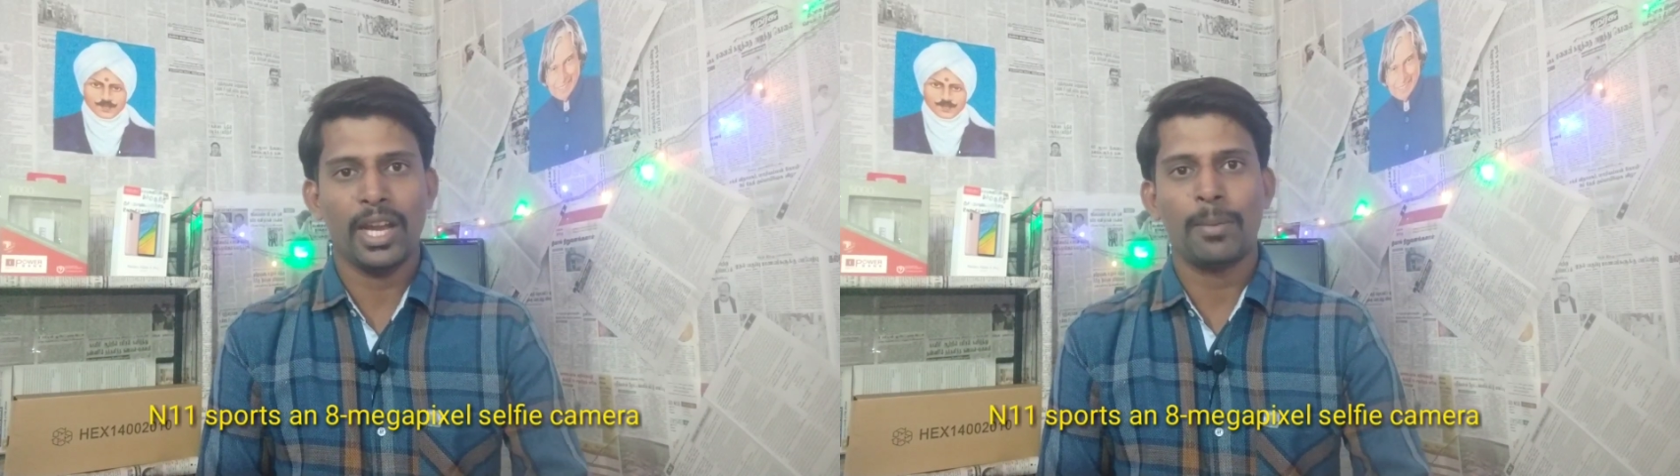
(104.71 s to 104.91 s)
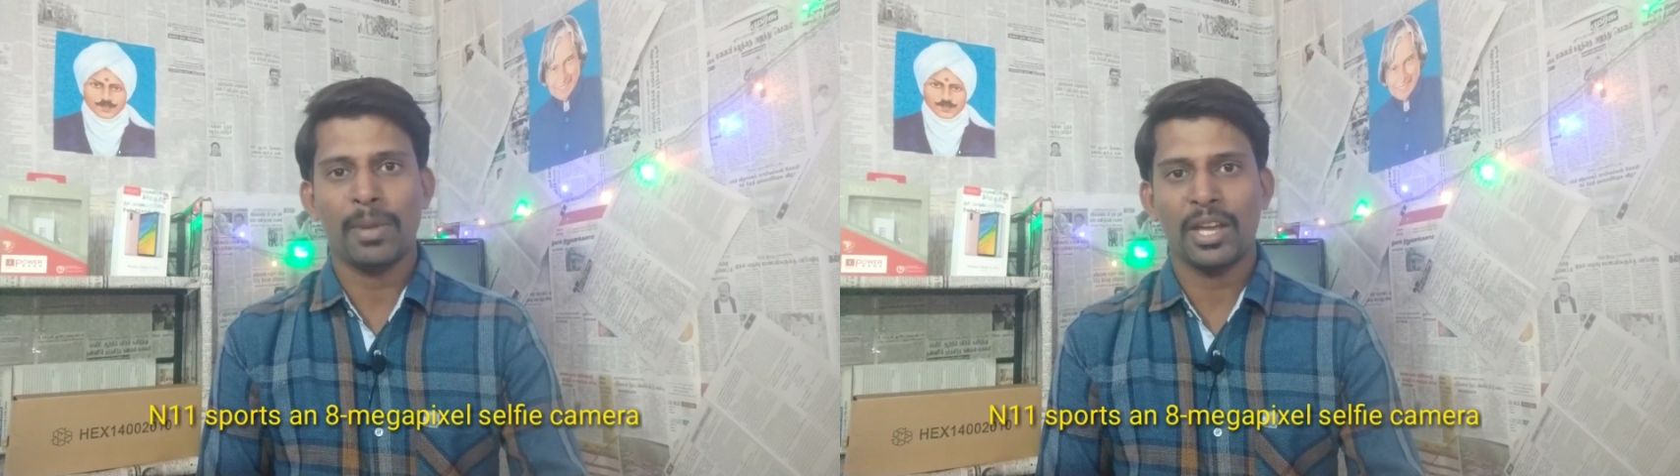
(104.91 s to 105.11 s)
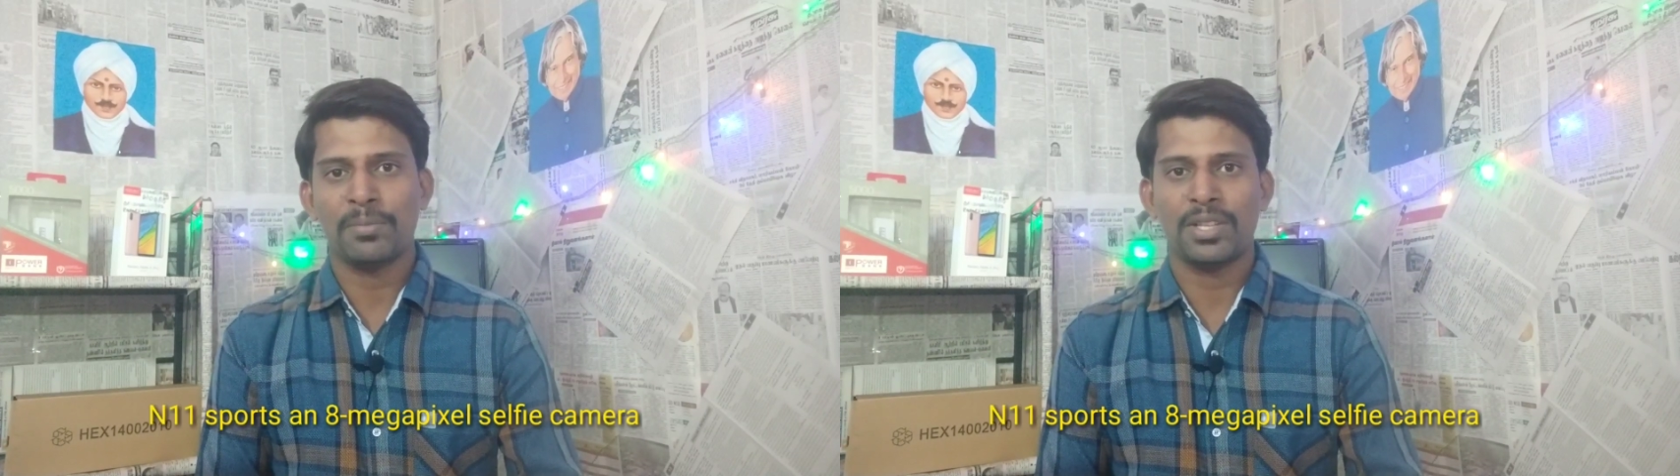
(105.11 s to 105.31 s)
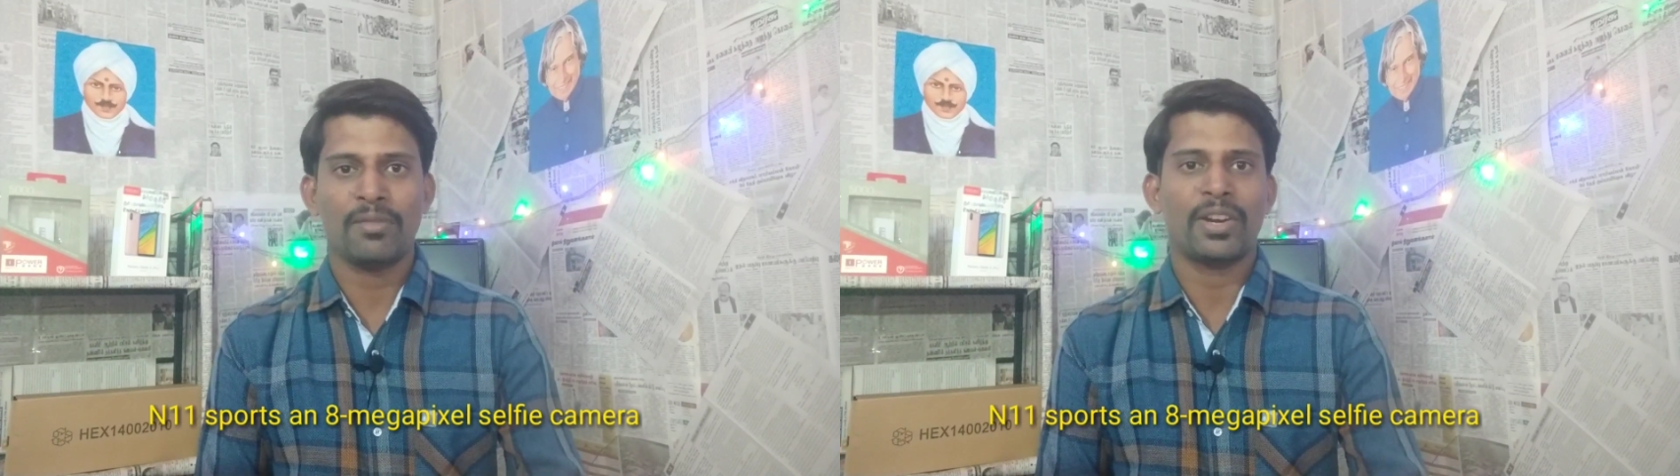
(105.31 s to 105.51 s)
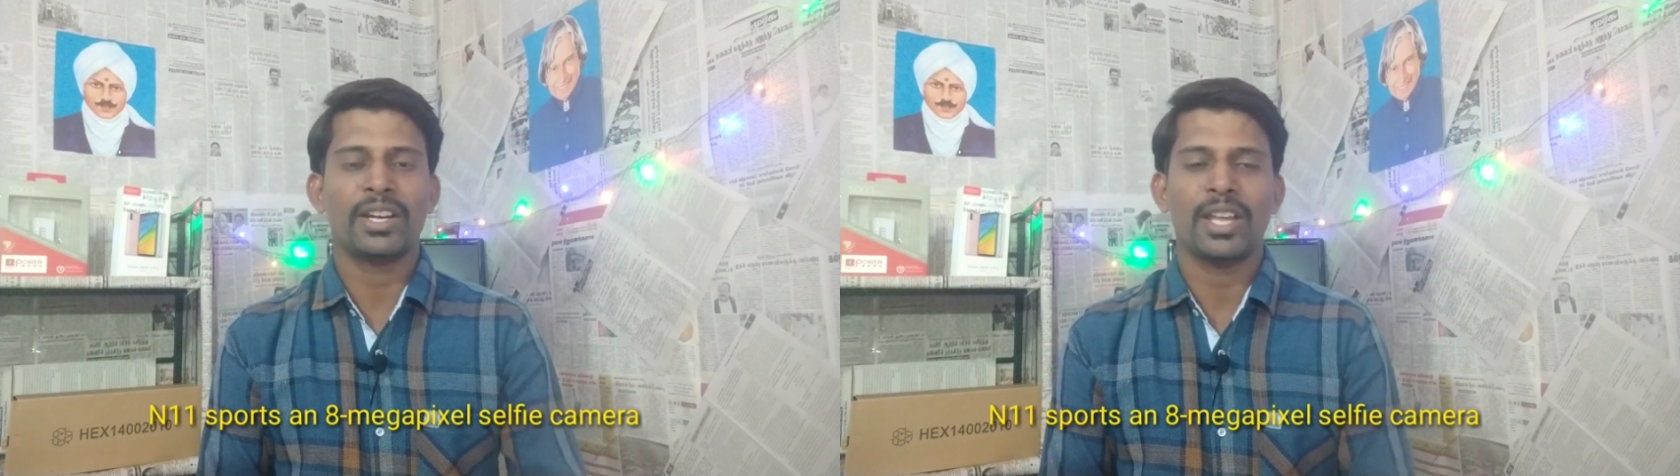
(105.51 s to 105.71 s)
எயிட் மெகா
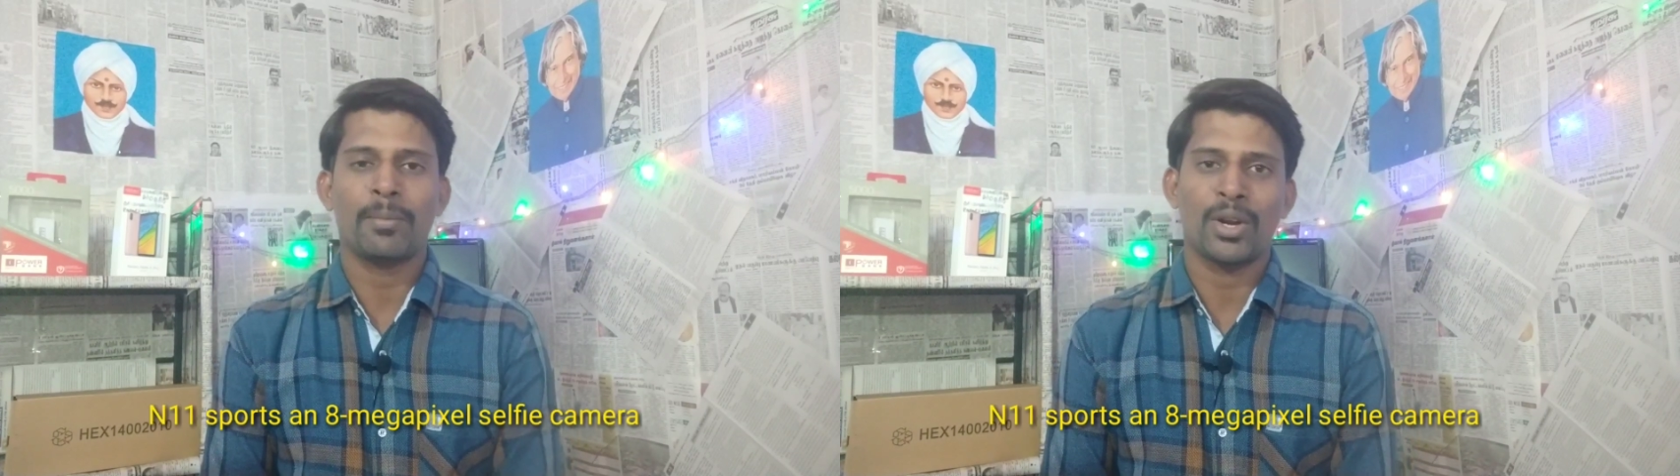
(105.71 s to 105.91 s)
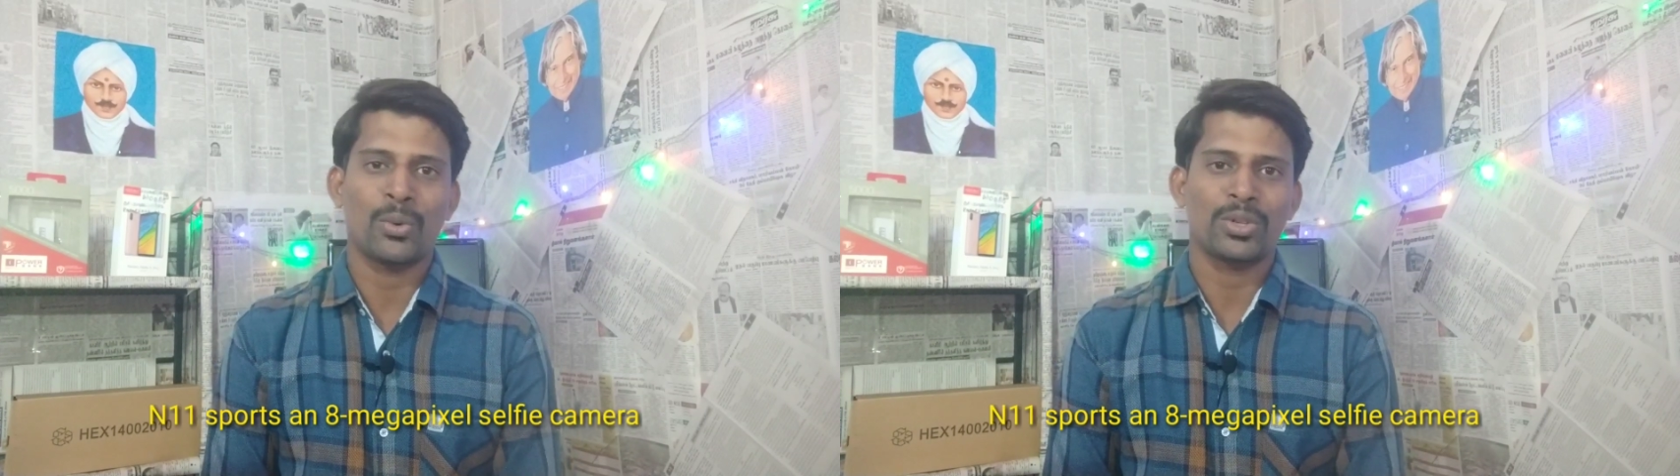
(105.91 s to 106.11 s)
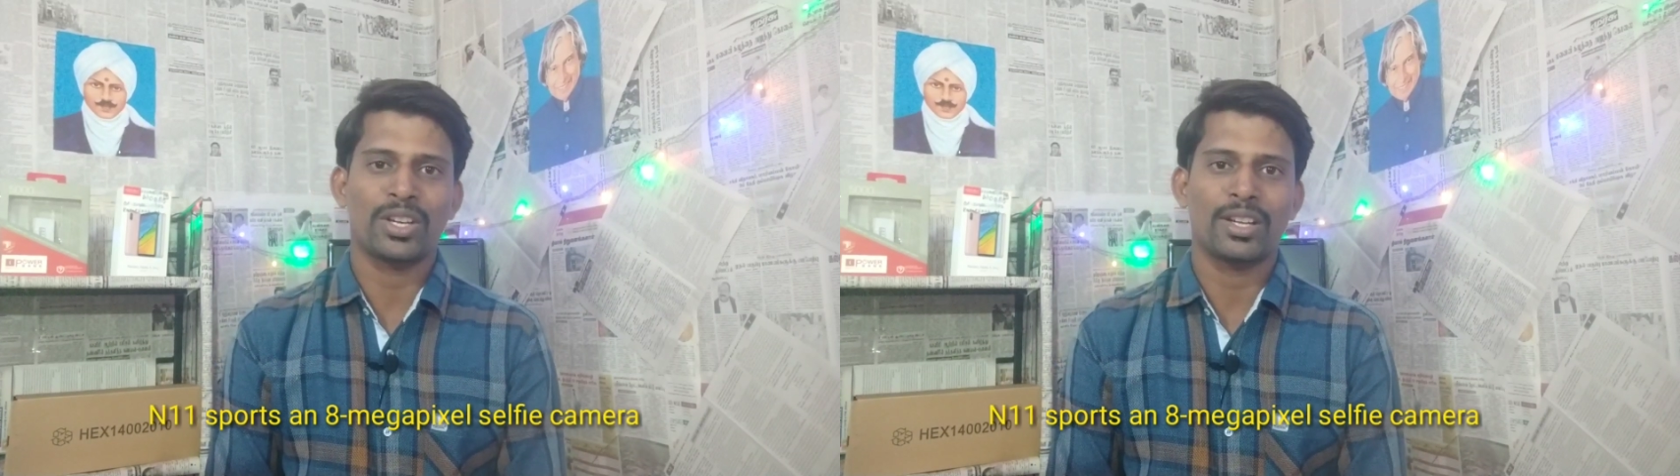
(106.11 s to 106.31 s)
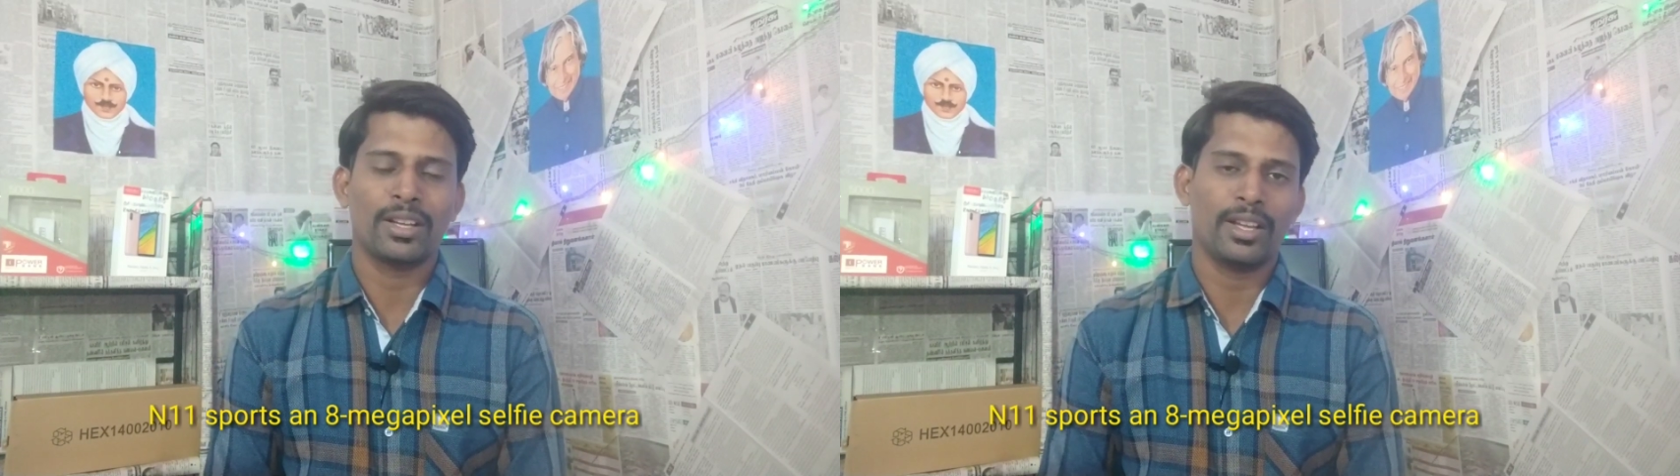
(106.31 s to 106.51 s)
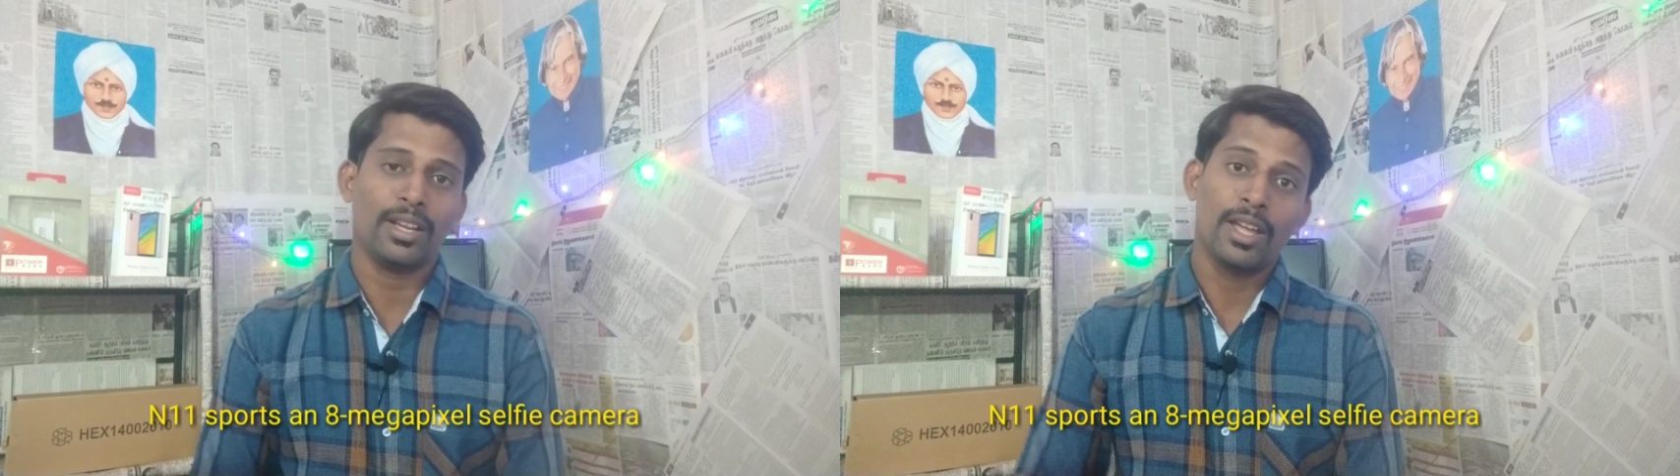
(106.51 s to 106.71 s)
ஃப்ரண்ட் கேமரா கொடுத்துருக்காங்க